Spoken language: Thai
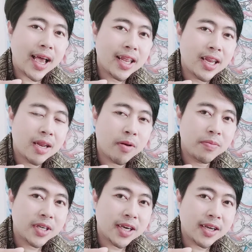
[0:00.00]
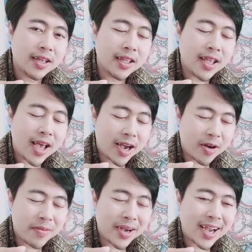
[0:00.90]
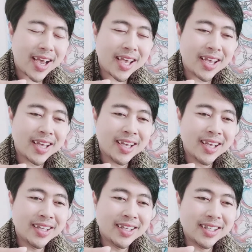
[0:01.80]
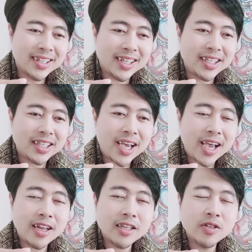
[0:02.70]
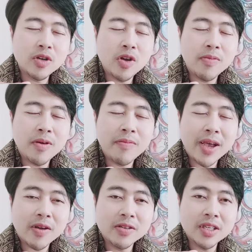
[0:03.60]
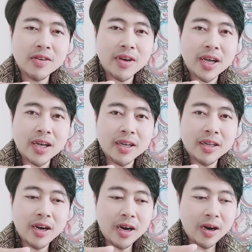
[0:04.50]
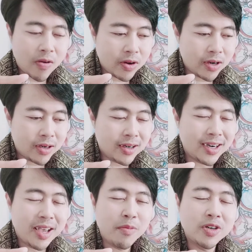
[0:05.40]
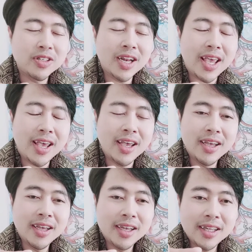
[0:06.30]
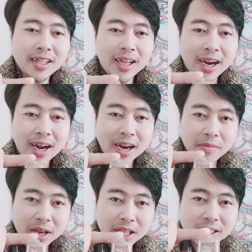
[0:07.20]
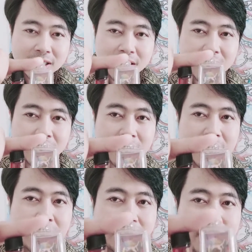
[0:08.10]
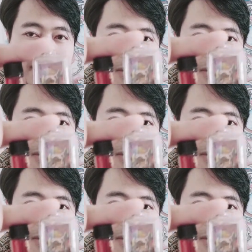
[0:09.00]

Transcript: ที่ได้พบเจออยากเข้ามาใกล้ ติดใจได้สูดดมเข้าไปก็รู้สึกว่า หลงในมนต์เสน่ห์ครั้นไม่ได้เจอล็อกเก็ตมาเสพ